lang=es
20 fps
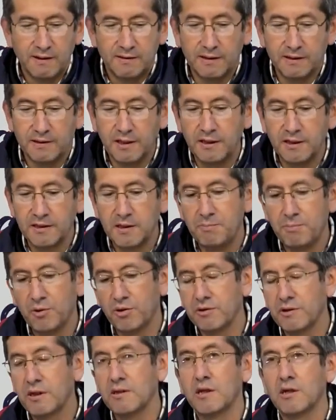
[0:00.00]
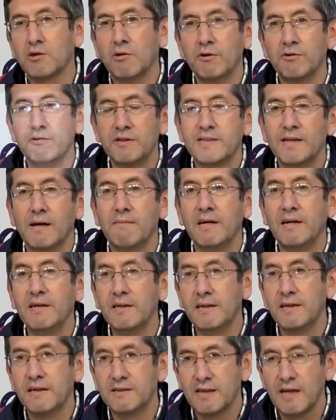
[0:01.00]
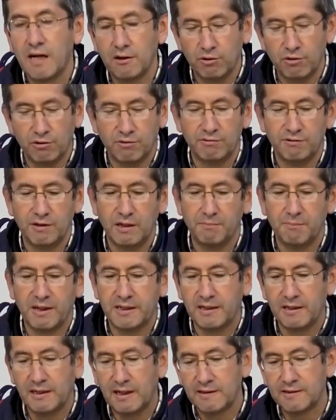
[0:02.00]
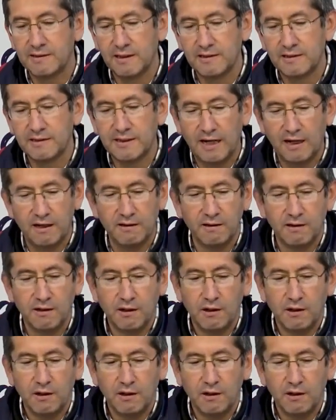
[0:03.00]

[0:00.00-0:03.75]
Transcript: Se tiene reportes de que cuando estaban ingresando el material censal,